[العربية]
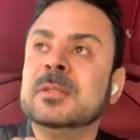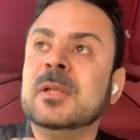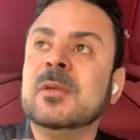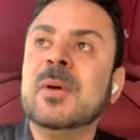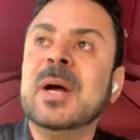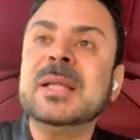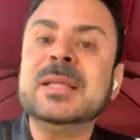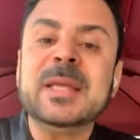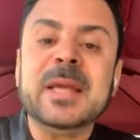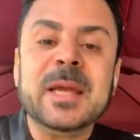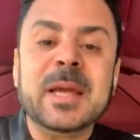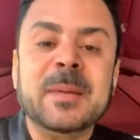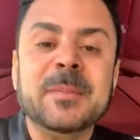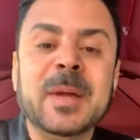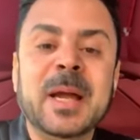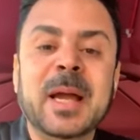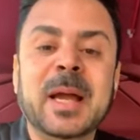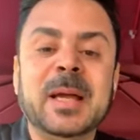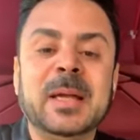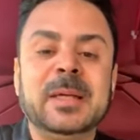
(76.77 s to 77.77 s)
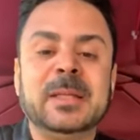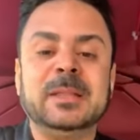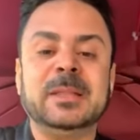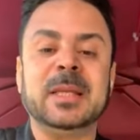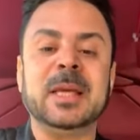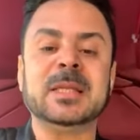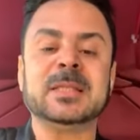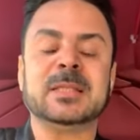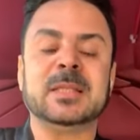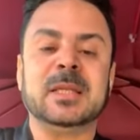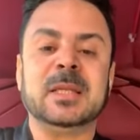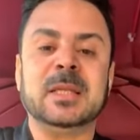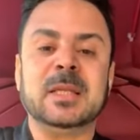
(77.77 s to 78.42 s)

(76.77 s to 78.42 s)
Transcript: دلوقتي يا جماعه الناس